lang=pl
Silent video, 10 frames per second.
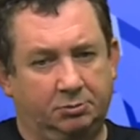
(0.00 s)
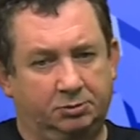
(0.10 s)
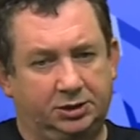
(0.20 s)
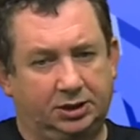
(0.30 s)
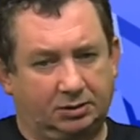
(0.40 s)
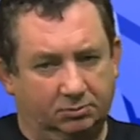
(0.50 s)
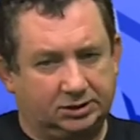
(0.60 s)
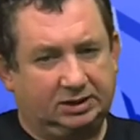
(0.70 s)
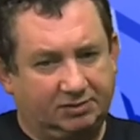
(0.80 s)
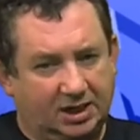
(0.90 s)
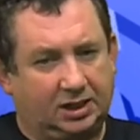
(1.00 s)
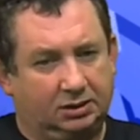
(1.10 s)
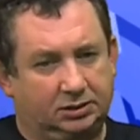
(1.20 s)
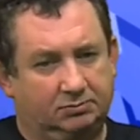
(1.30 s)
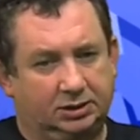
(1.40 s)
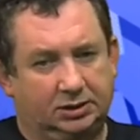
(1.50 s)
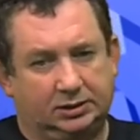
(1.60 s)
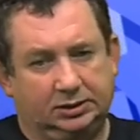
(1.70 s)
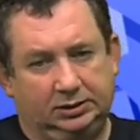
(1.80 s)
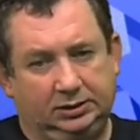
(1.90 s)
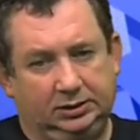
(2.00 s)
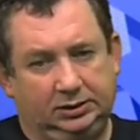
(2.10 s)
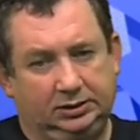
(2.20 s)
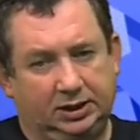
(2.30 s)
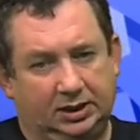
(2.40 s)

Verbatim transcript: będzie taka mocna walka o te mandaty i, i ta